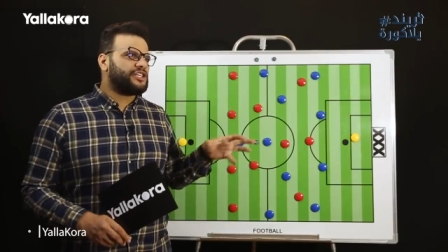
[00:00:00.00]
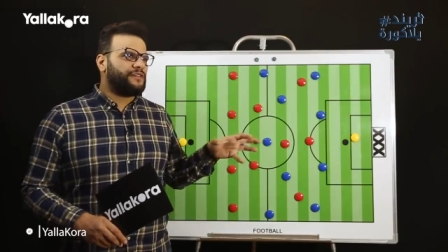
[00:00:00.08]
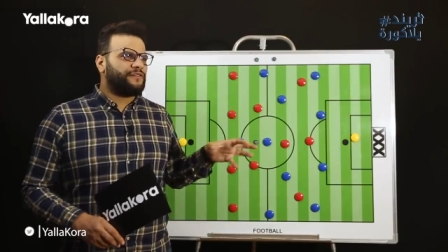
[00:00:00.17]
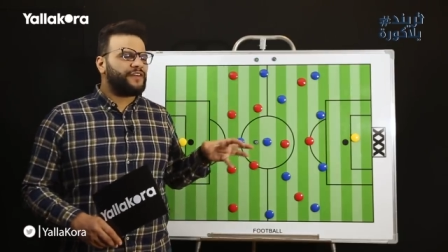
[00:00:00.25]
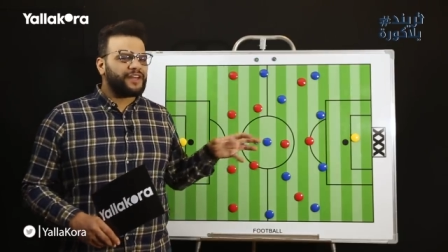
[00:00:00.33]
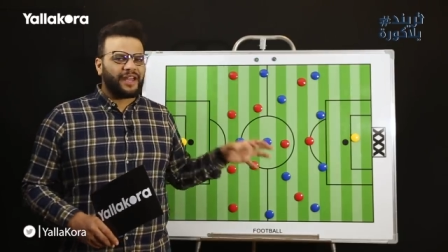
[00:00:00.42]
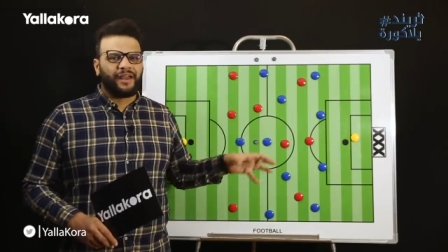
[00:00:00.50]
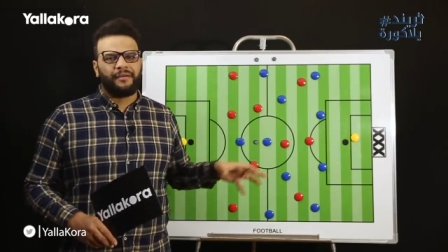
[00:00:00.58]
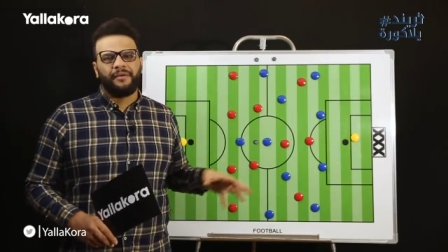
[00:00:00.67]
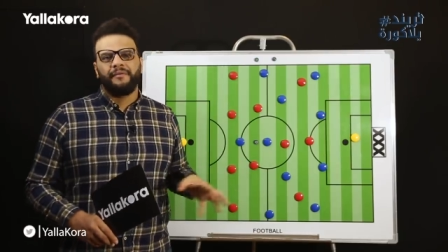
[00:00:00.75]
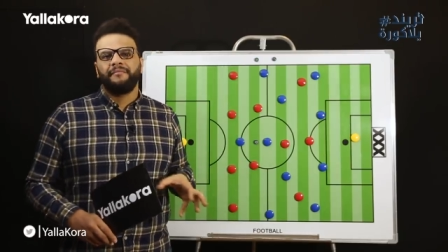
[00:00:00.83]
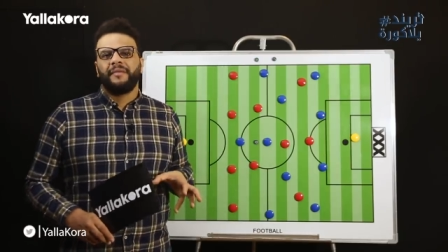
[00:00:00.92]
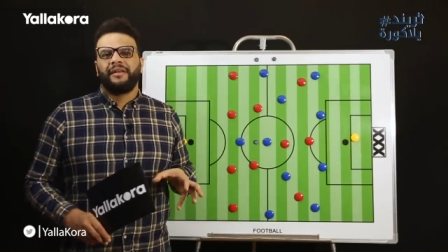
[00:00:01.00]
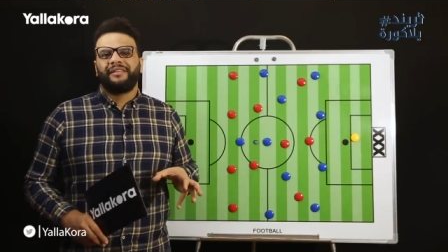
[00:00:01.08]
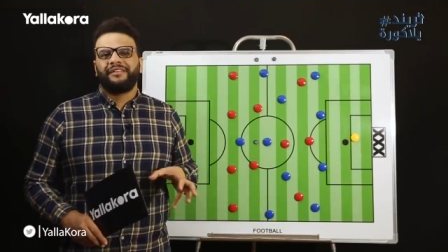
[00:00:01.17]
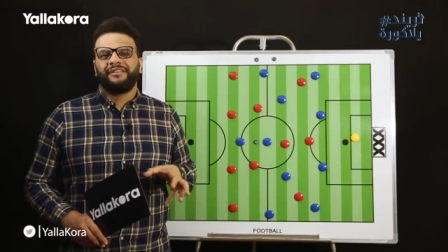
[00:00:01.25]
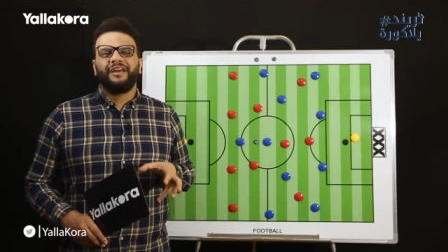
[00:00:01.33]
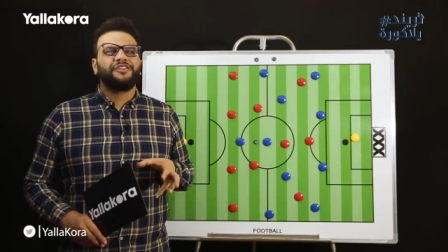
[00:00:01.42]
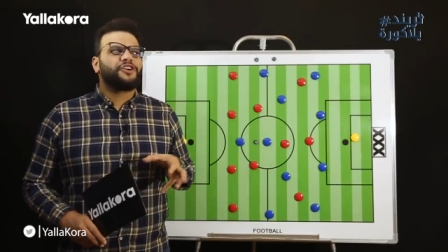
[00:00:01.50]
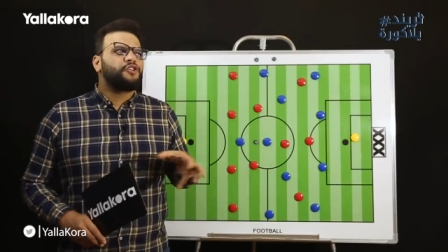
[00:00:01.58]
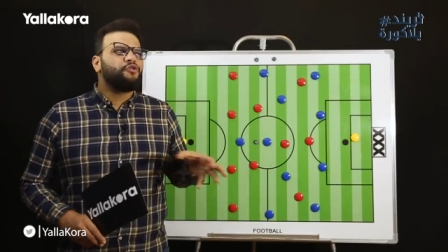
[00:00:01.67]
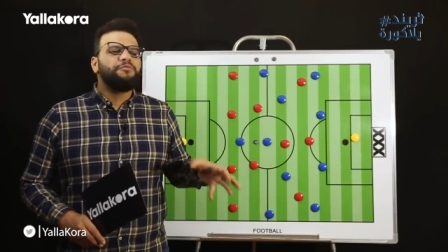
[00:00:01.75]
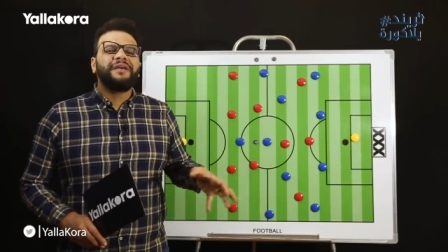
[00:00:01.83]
لفرقه نقدر نقول